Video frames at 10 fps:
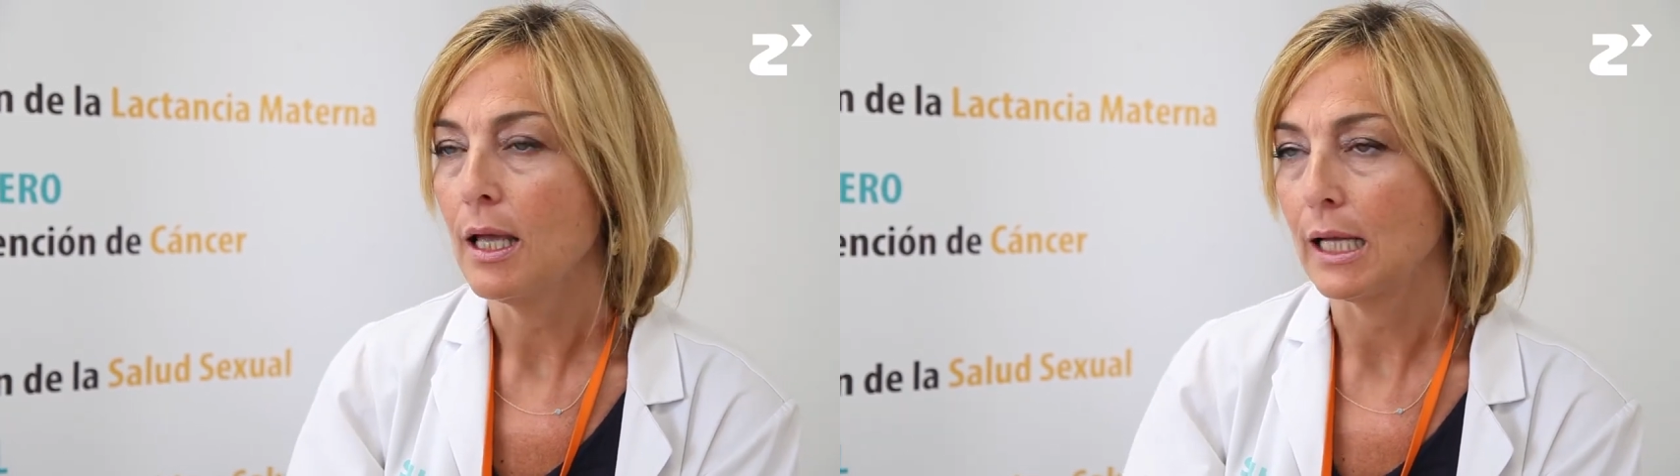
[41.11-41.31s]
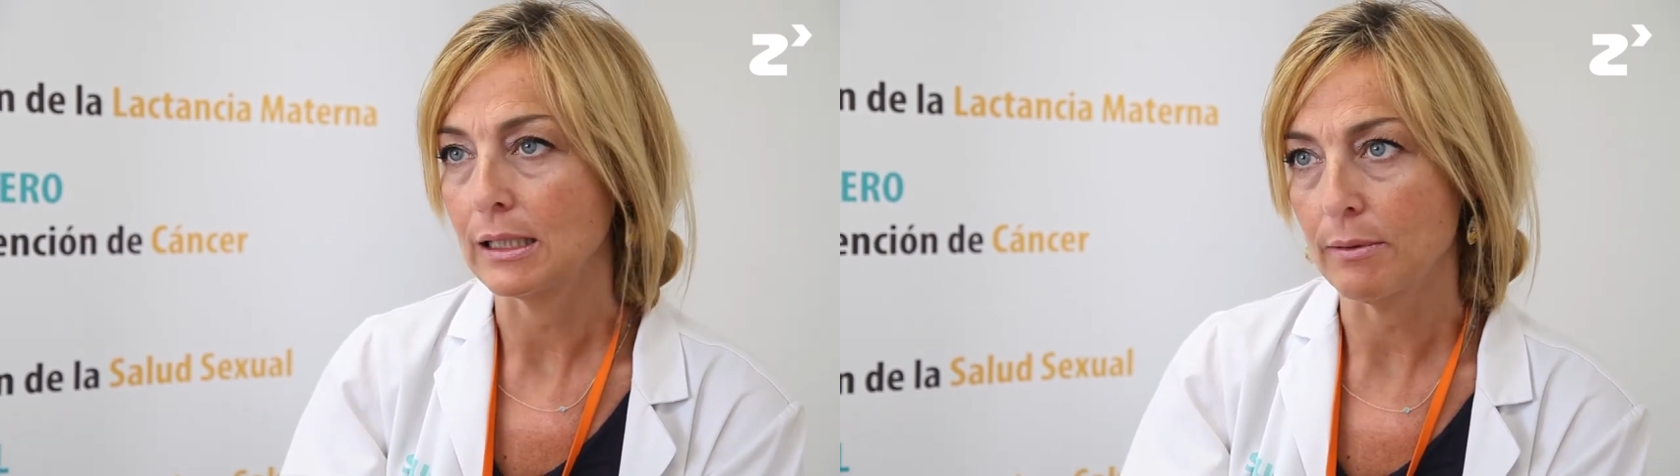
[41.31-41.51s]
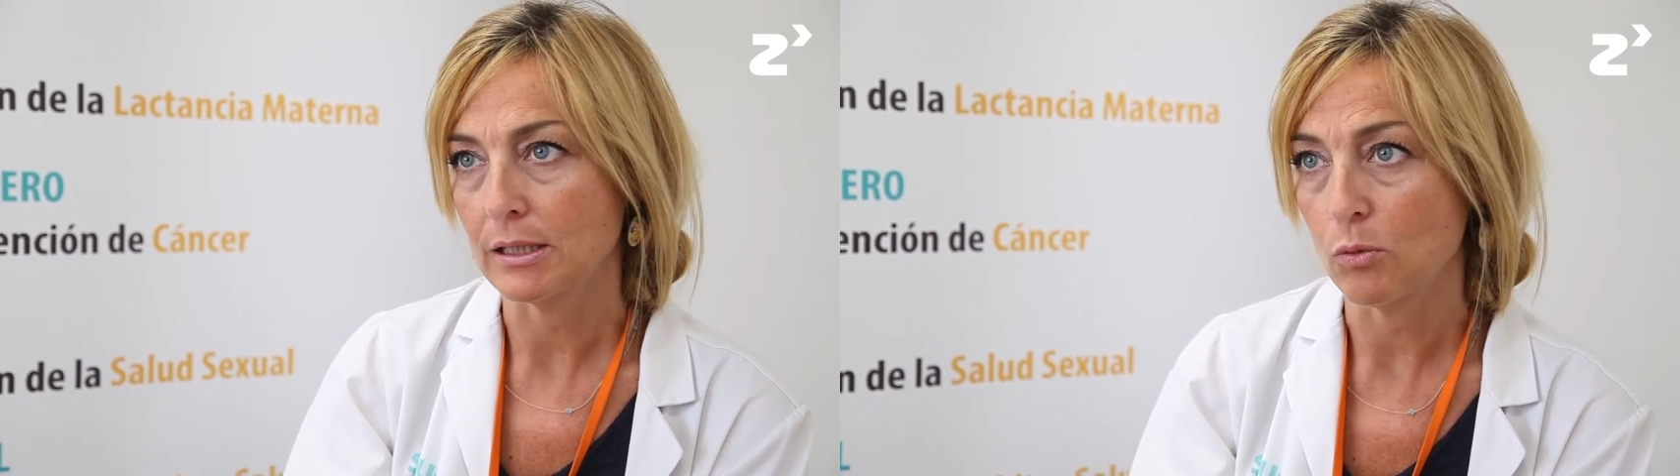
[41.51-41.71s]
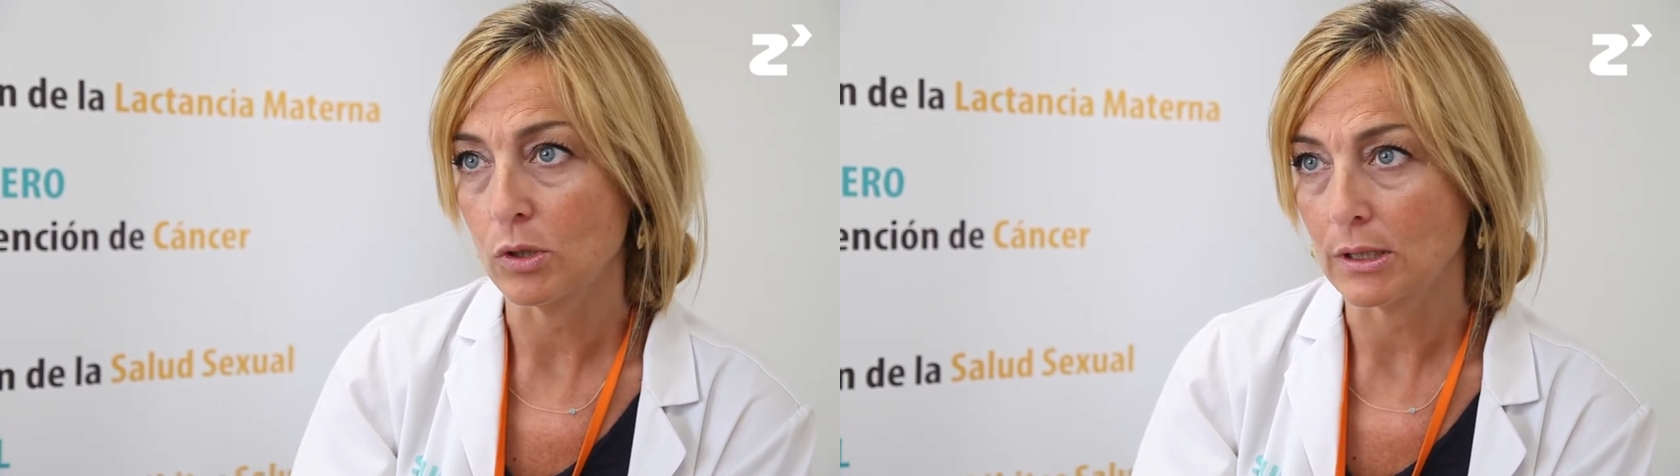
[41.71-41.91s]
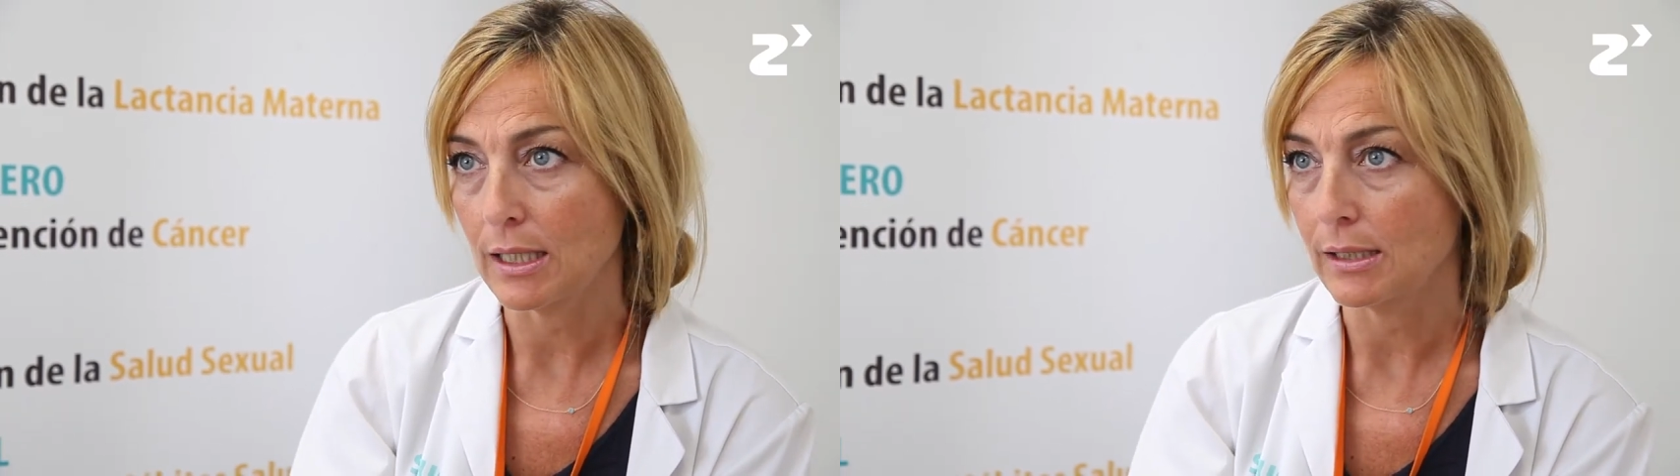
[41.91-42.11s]
a través de
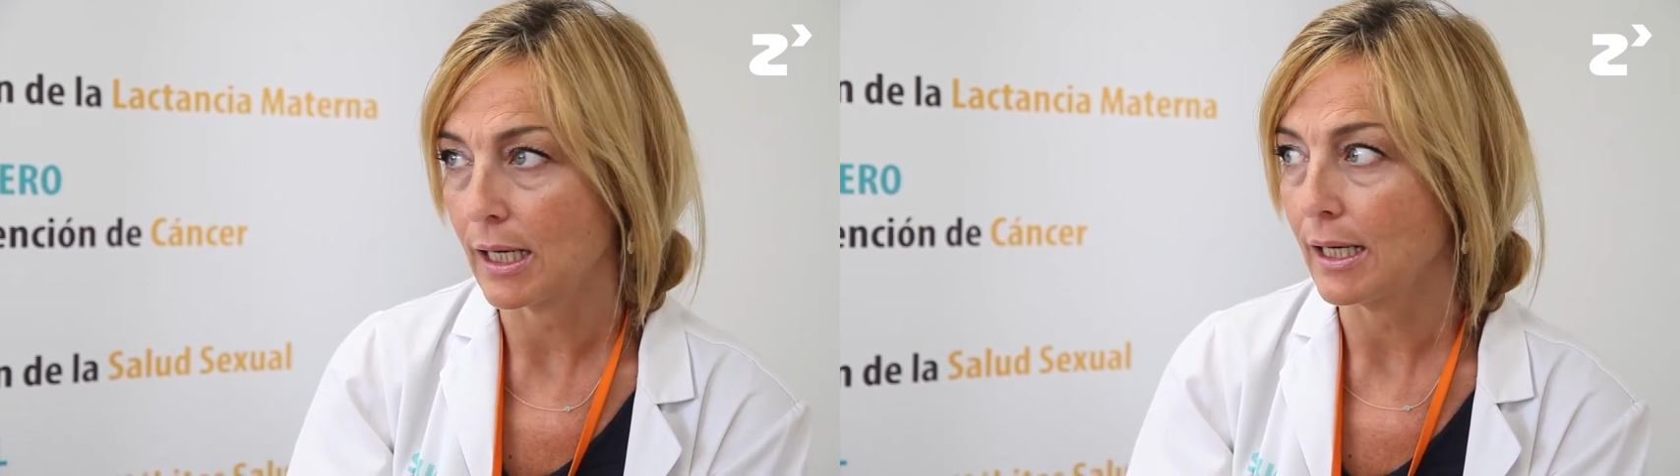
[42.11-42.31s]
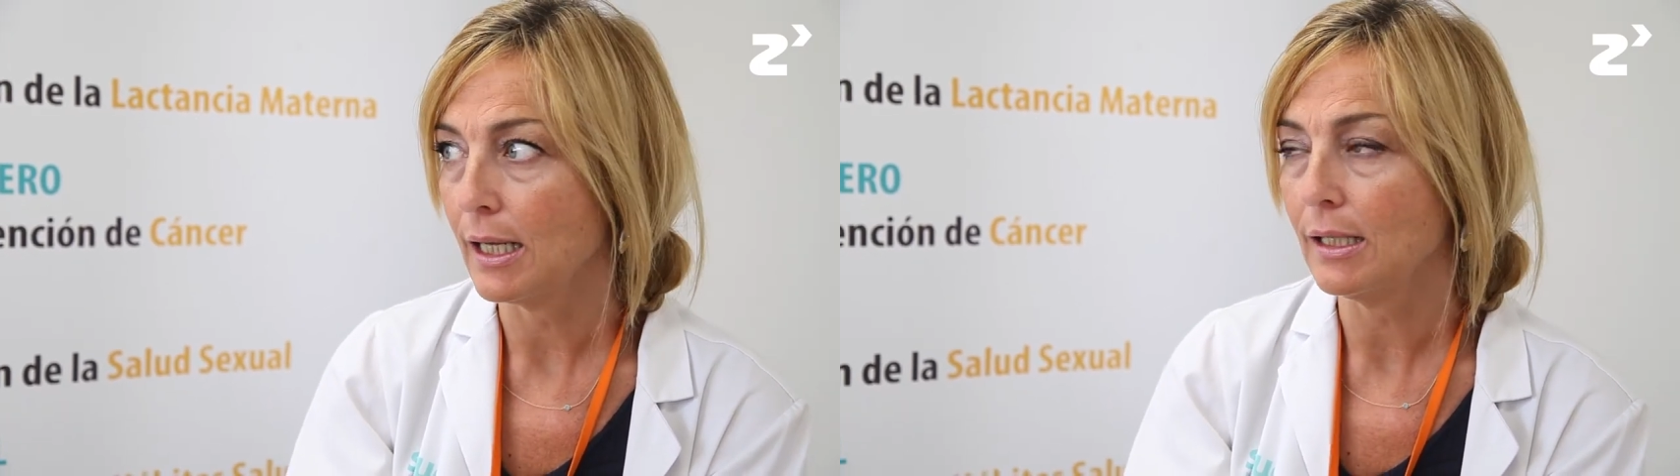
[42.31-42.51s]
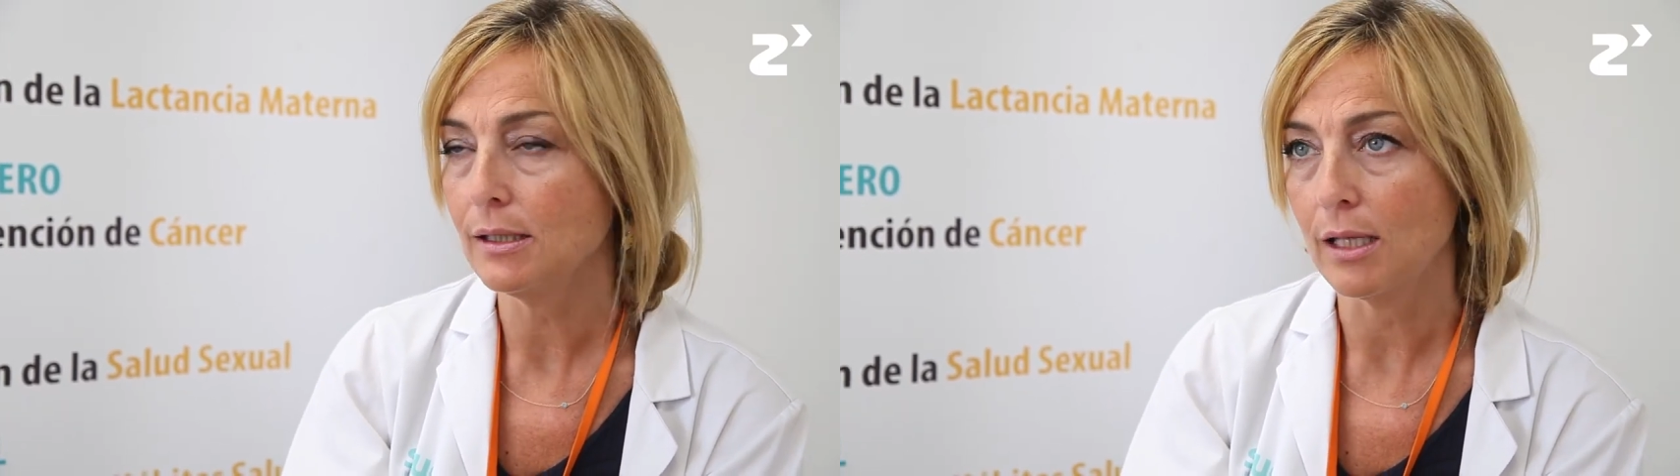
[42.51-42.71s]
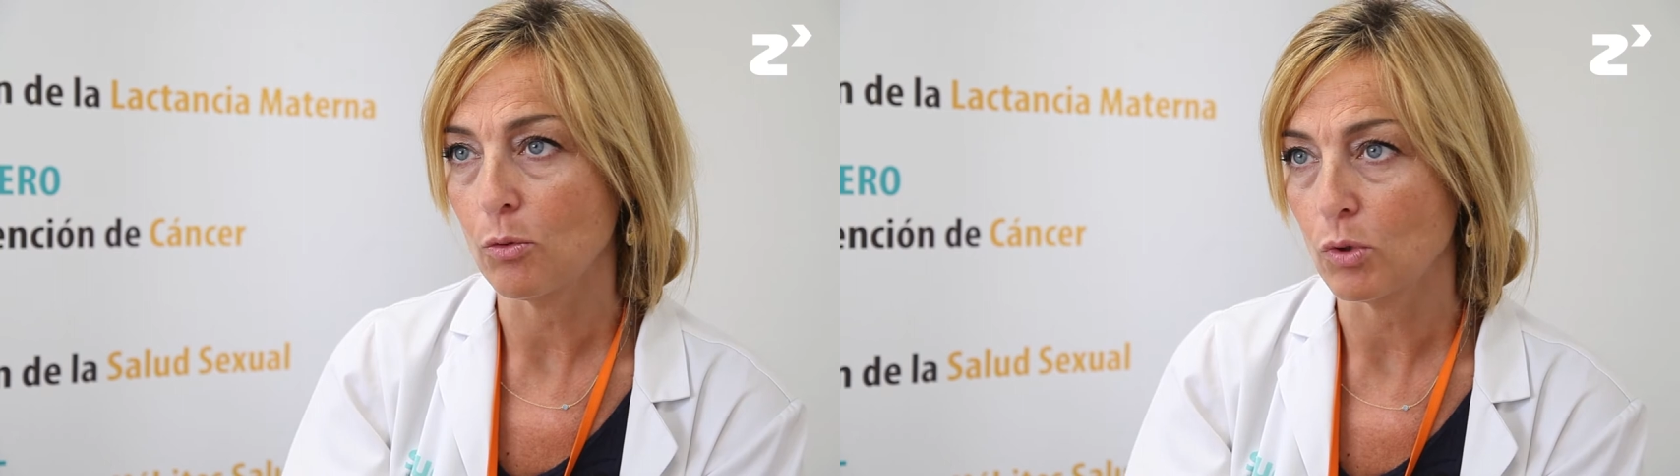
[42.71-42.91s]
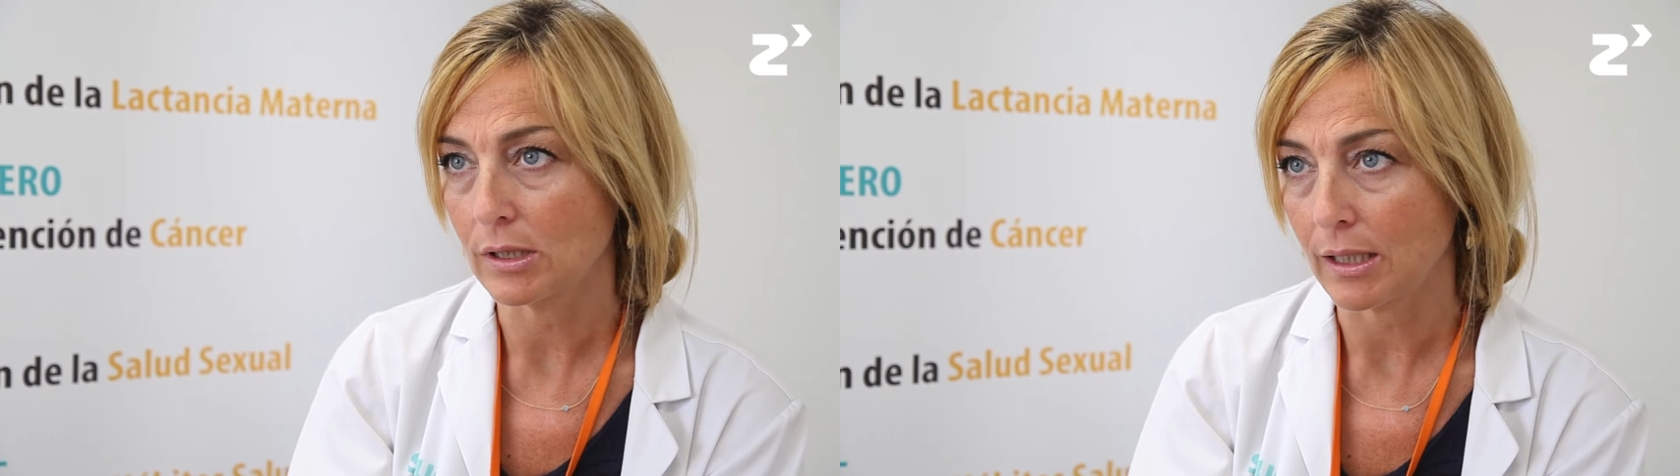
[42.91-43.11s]
nuestra intranet, de
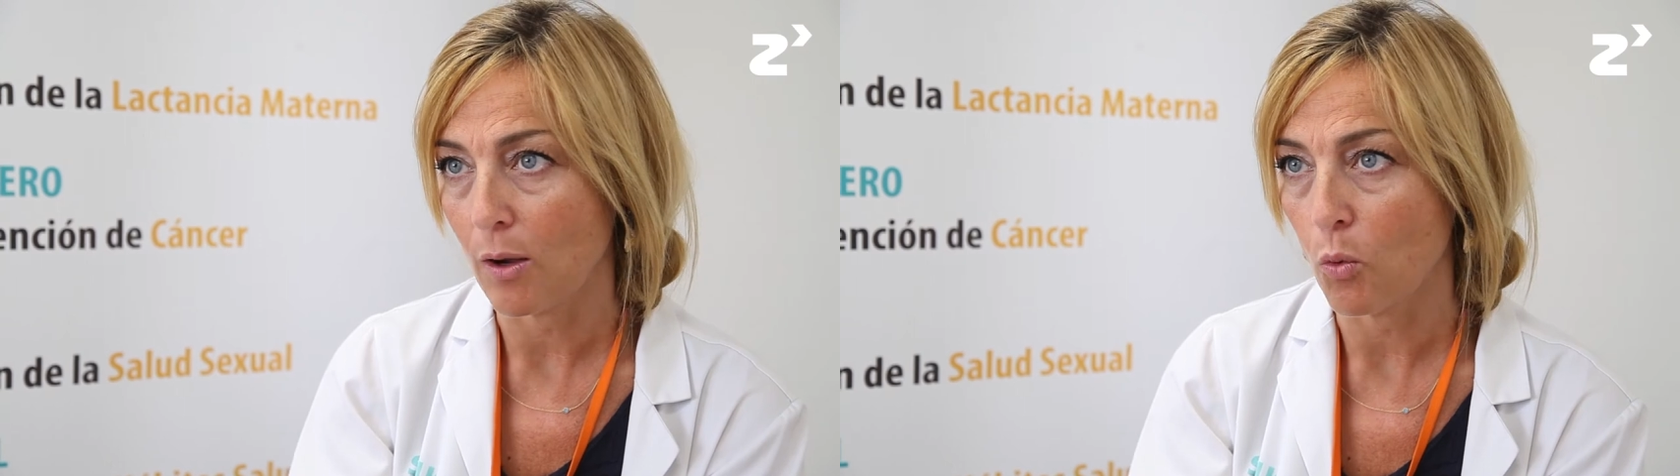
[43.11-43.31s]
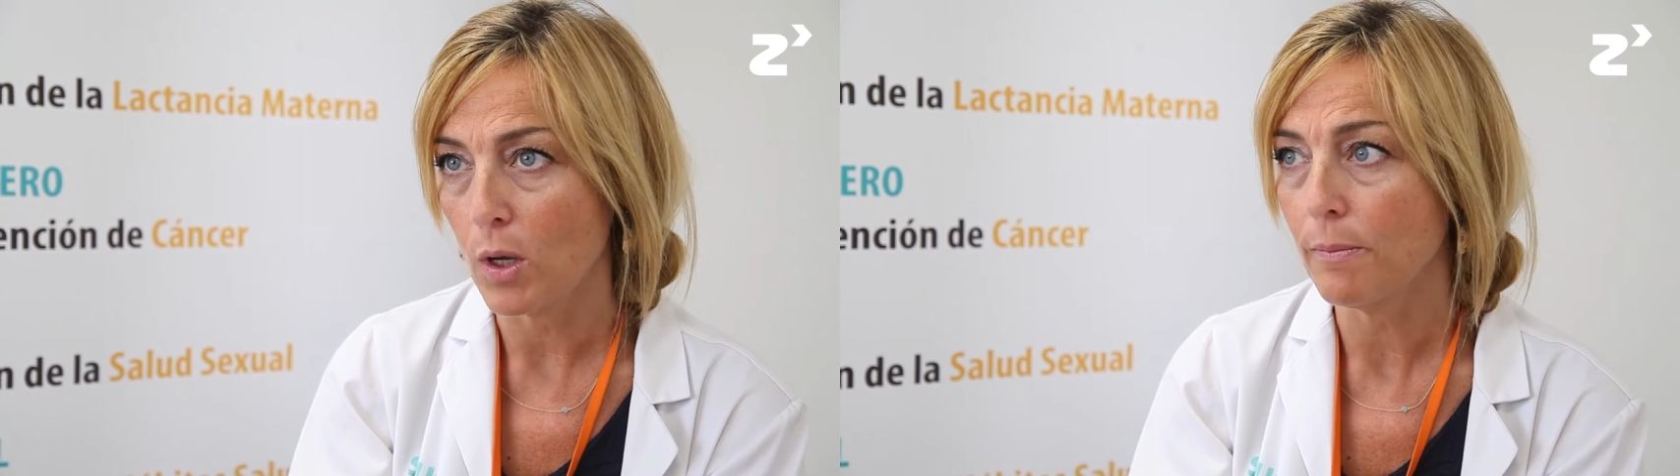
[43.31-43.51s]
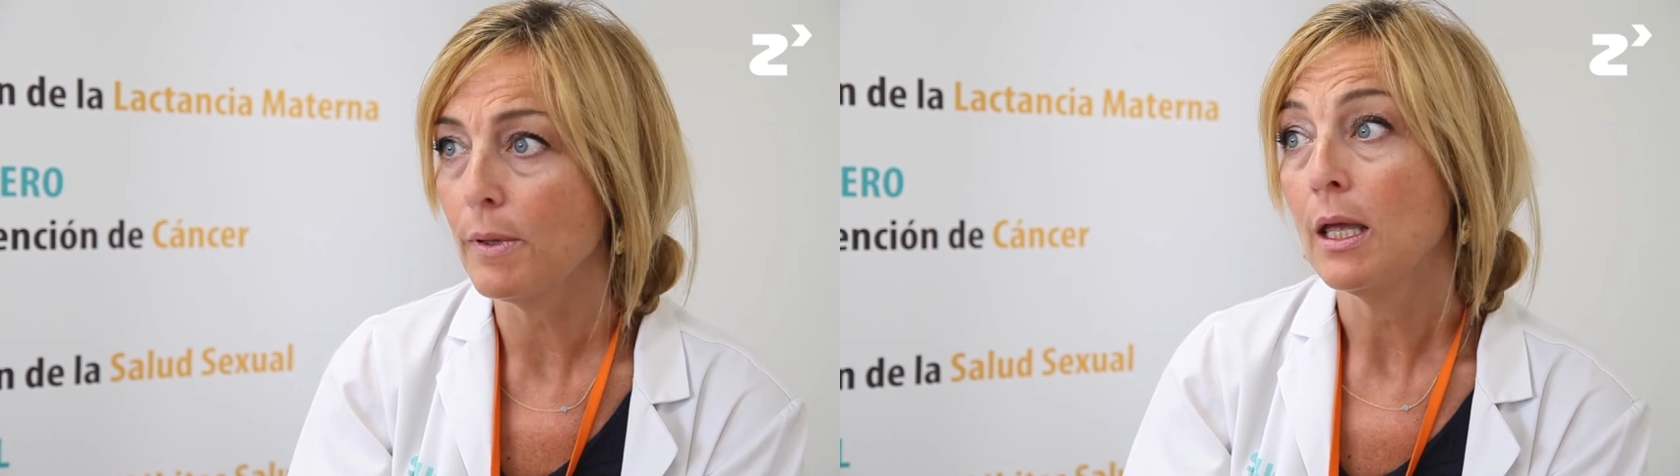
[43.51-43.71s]
nuestra web